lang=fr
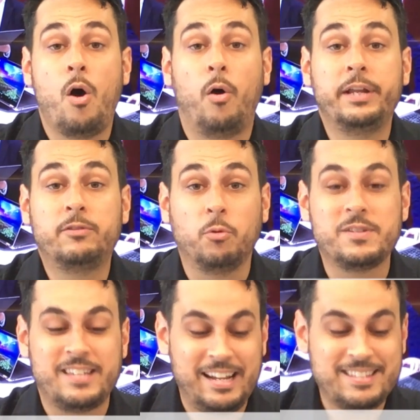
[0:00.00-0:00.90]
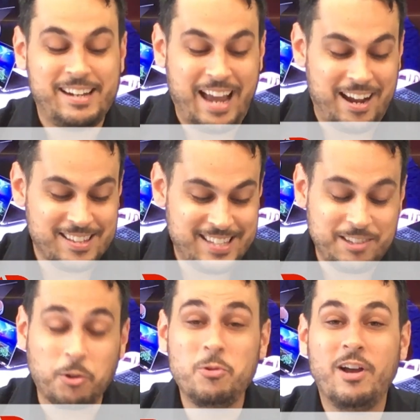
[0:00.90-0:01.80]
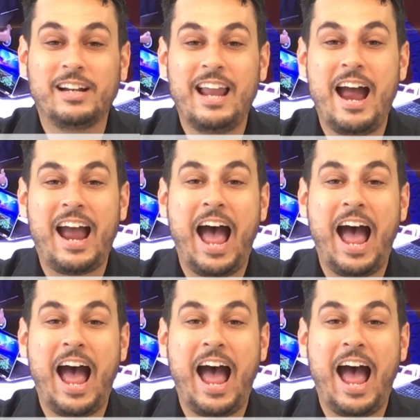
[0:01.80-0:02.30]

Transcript: On est au 547 rue Leclerc